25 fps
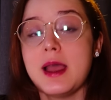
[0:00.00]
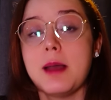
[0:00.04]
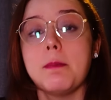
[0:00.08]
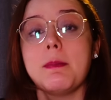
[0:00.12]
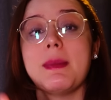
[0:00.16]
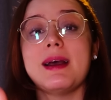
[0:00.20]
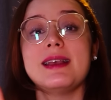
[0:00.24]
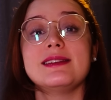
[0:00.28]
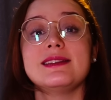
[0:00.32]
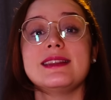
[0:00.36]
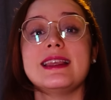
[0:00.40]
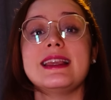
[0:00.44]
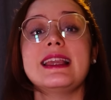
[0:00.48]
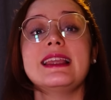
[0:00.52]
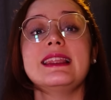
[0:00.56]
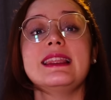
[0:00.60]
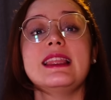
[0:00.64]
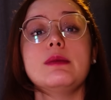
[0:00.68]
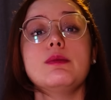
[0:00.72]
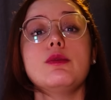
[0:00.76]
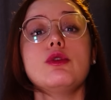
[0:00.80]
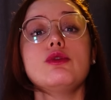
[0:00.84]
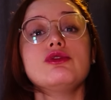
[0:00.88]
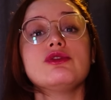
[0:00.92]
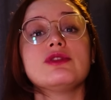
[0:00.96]
mas tem que
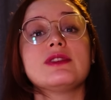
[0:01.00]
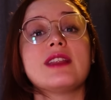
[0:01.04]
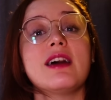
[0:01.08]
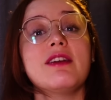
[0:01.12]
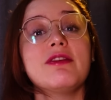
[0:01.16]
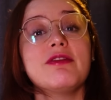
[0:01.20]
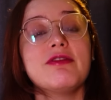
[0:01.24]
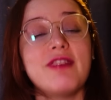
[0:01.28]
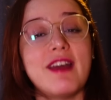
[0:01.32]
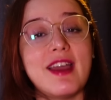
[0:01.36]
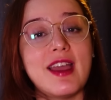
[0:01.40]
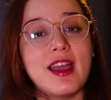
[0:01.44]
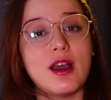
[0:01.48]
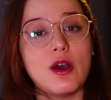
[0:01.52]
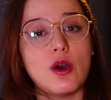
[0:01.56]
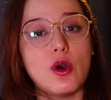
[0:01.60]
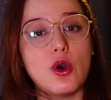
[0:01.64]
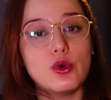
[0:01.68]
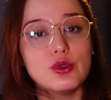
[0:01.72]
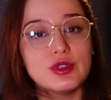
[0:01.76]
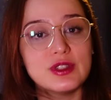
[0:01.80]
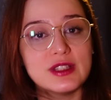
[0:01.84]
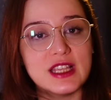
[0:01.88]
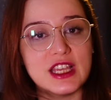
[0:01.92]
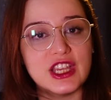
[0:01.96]
demonstrar fé.
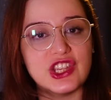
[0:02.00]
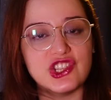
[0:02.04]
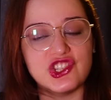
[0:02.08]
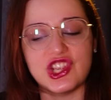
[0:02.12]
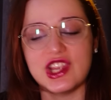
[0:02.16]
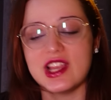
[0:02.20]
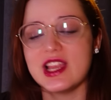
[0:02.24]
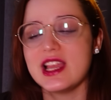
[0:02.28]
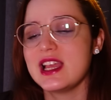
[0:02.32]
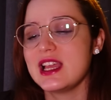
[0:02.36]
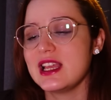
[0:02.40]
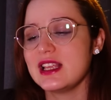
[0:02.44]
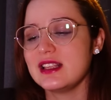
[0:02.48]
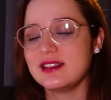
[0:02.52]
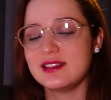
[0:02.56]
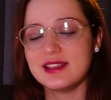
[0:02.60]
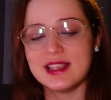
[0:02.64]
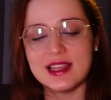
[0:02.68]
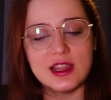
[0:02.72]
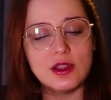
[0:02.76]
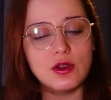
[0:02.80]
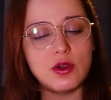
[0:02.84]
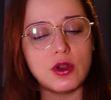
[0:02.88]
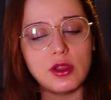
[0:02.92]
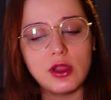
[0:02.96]
Ou seja,
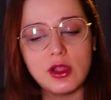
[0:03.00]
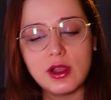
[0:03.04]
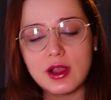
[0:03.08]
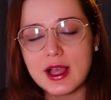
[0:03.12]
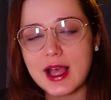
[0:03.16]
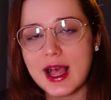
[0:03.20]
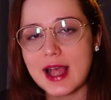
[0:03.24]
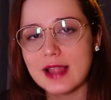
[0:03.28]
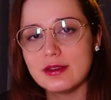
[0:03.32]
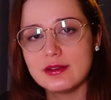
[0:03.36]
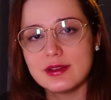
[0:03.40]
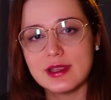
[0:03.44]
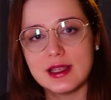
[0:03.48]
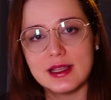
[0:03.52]
serem colocados